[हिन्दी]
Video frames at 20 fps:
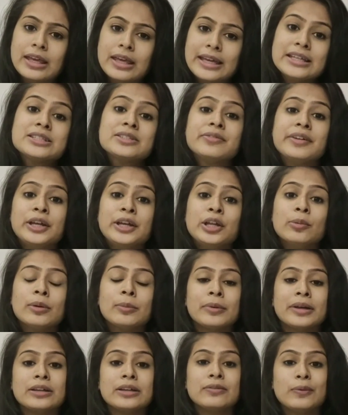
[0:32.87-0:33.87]
इस वीडियो में
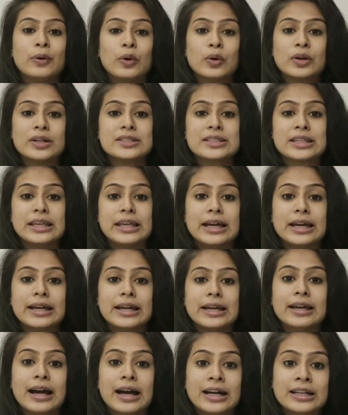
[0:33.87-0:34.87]
मैंने फोकस किया
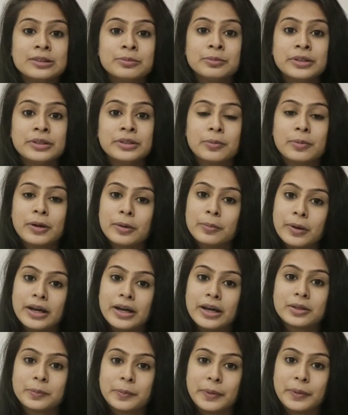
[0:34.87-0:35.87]
है आत्मनिर्भर
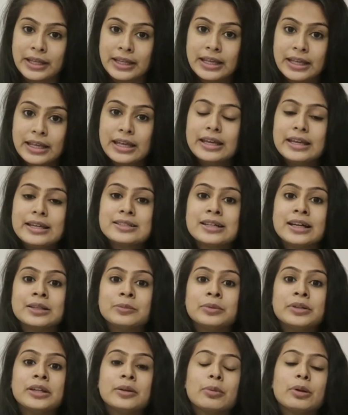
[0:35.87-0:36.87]
भारत पे इस
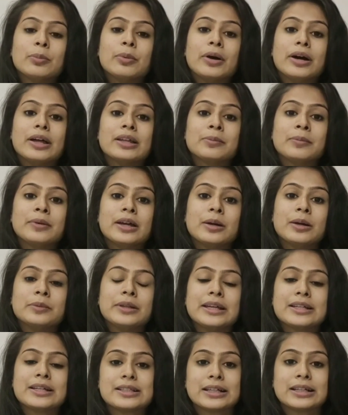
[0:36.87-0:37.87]
आत्मनिर्भर भारत में आप
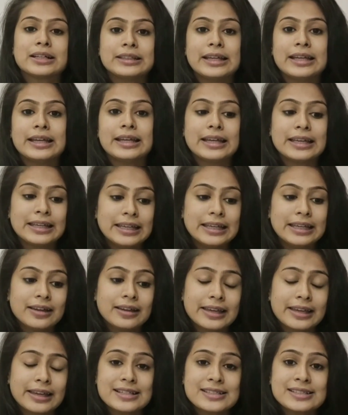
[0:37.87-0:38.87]
देख सकते हैं कि
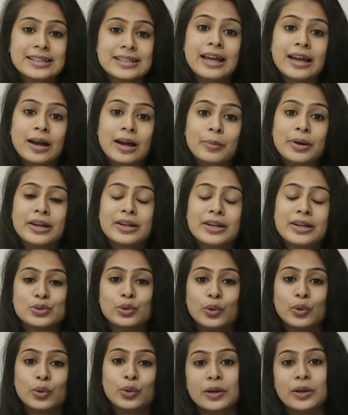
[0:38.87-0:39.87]
कैसे हमारे जो
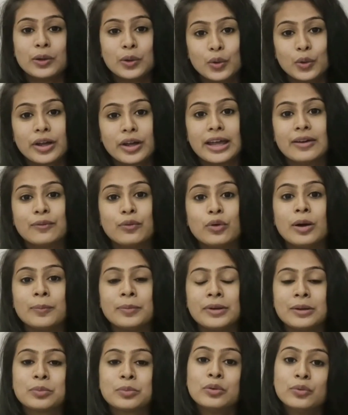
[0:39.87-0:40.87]
लोकल लोग हैं वो
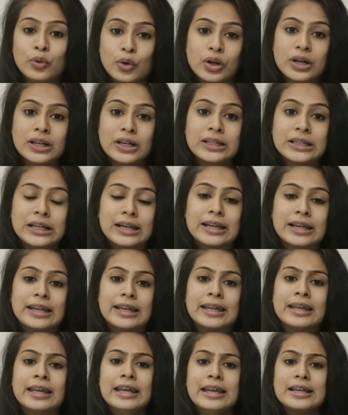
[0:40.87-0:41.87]
अपने आप को वोकल कर रहे
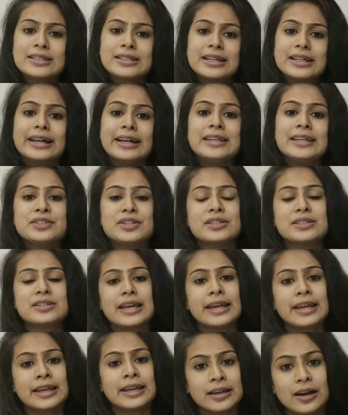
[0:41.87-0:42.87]
हैं सारी
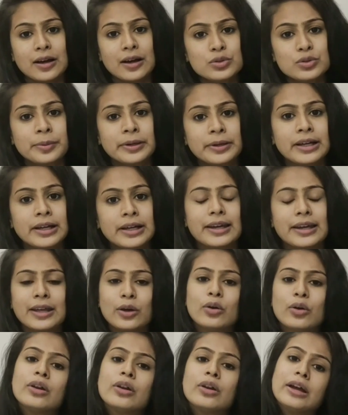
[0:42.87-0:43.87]
चीजें इन हाउस बना रहे
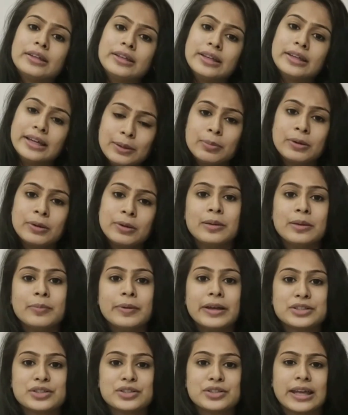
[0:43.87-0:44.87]
हैं और यहीं पर ही
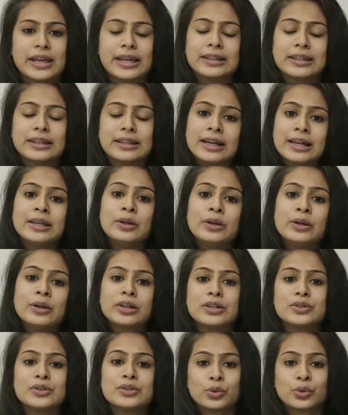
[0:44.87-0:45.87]
बेच रहे हैं ताकि
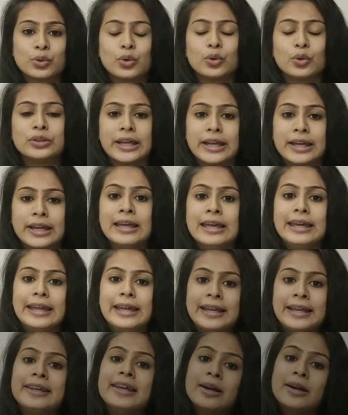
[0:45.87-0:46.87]
उनका जो ग्रोथ है
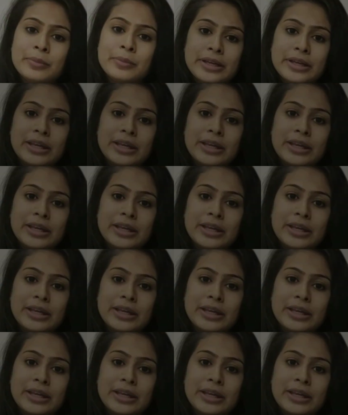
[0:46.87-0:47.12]
इंडिया में